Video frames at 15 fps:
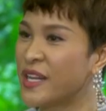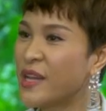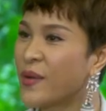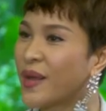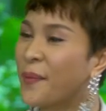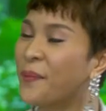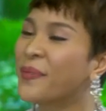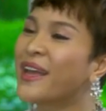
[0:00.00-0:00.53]
điều
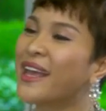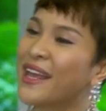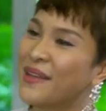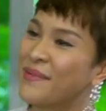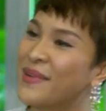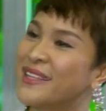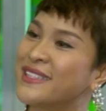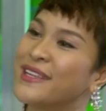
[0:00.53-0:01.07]
cấm
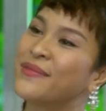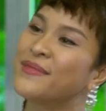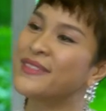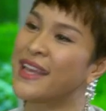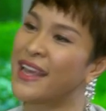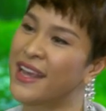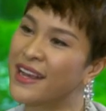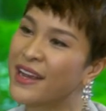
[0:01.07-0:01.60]
kỵ mà diễm
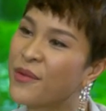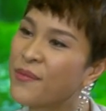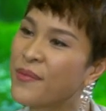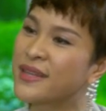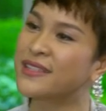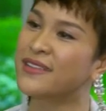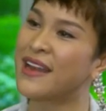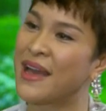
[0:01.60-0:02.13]
sẽ không
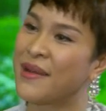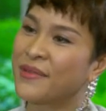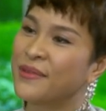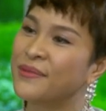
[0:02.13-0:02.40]
bao giờ làm không